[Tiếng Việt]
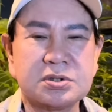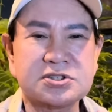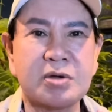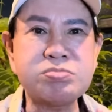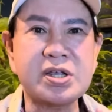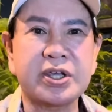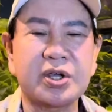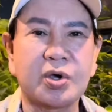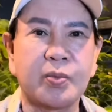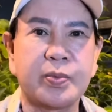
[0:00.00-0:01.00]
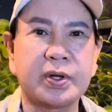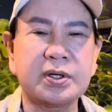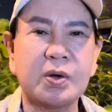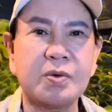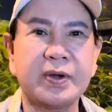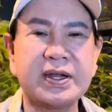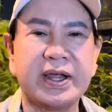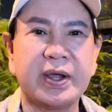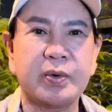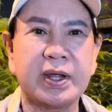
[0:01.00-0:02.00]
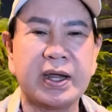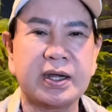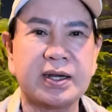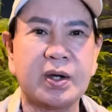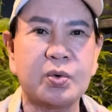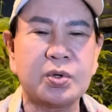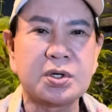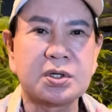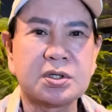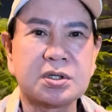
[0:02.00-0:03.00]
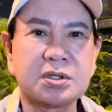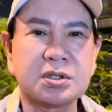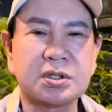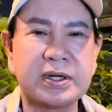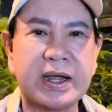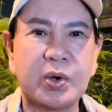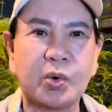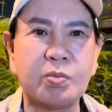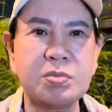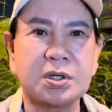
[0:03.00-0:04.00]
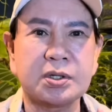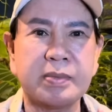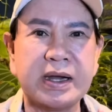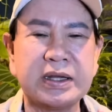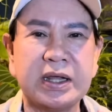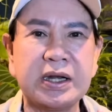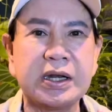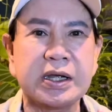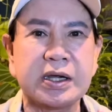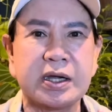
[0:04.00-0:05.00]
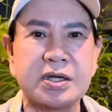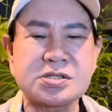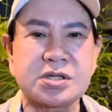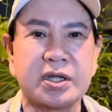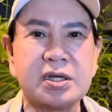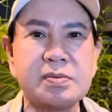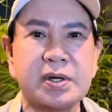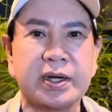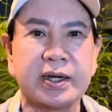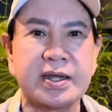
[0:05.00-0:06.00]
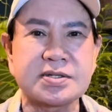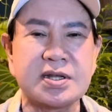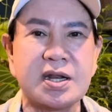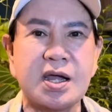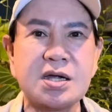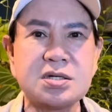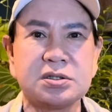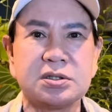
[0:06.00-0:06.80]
sống như kỳ cục thì đâu có phải nghèo nàn đâu người nào cũng ờ, mang danh là nghệ sĩ mà nghệ sĩ lớn